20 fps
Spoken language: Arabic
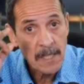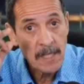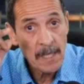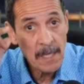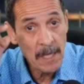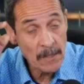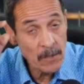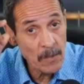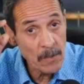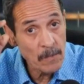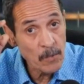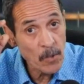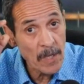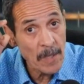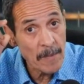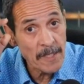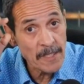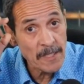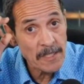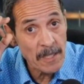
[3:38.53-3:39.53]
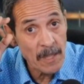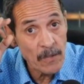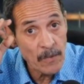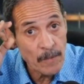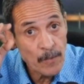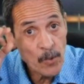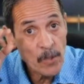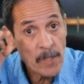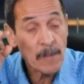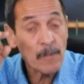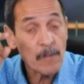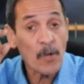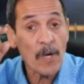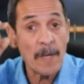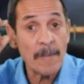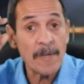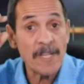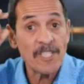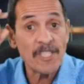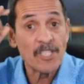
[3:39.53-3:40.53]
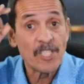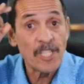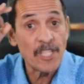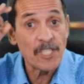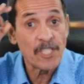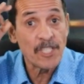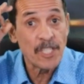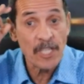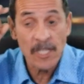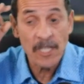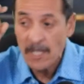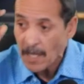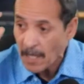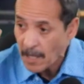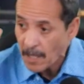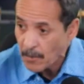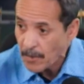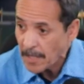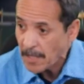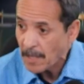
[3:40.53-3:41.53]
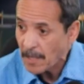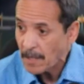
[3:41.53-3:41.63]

هذه المقابلات الربوع على مقابلات جد جد قويه